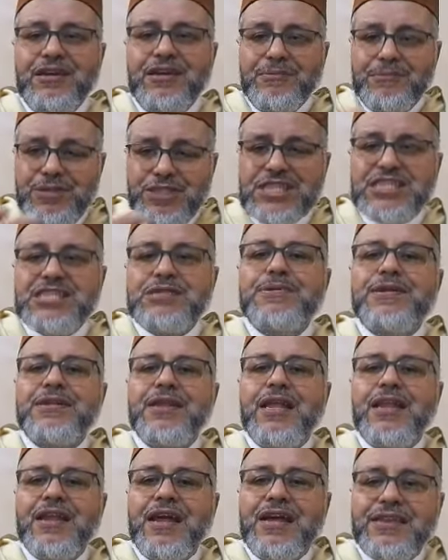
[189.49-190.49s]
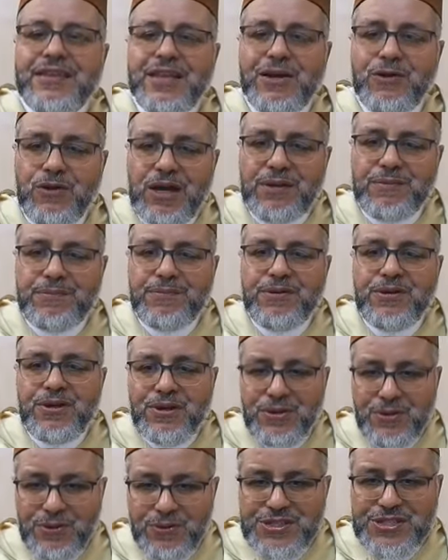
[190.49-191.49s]
باش يكتب لنا الله الثواب
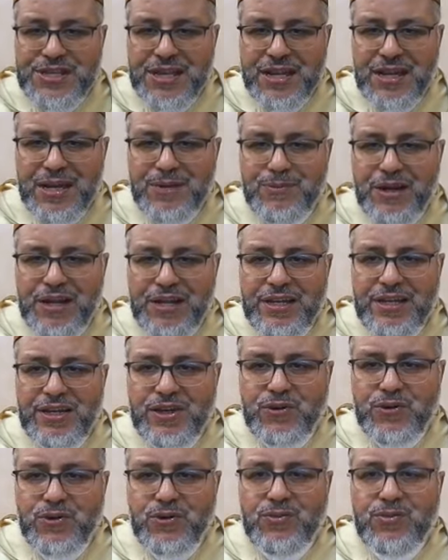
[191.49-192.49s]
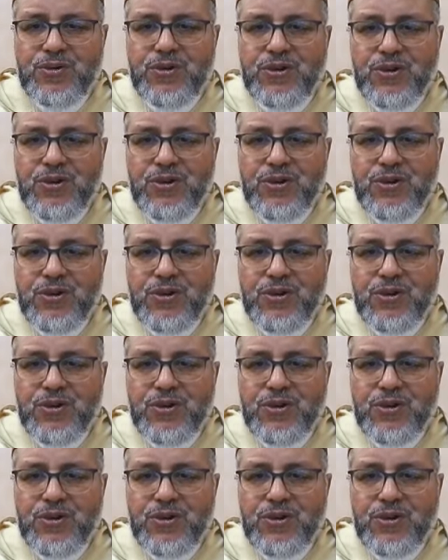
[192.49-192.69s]
والسلام عليكم